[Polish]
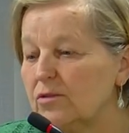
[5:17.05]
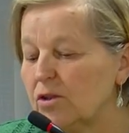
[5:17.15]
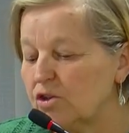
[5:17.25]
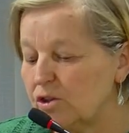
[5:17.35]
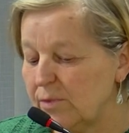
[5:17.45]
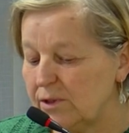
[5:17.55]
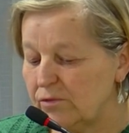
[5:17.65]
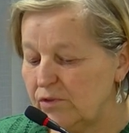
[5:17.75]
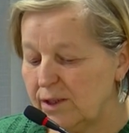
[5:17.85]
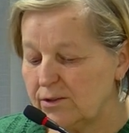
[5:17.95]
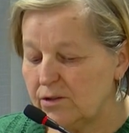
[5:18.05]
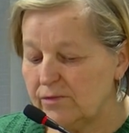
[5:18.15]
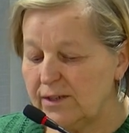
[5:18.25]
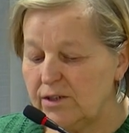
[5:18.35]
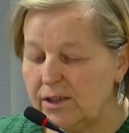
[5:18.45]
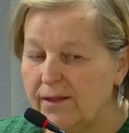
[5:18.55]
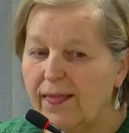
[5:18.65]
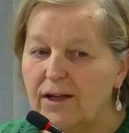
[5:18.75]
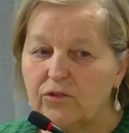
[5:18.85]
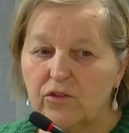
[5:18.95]
otrzyma dofinansowanie
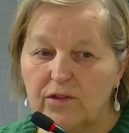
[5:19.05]
do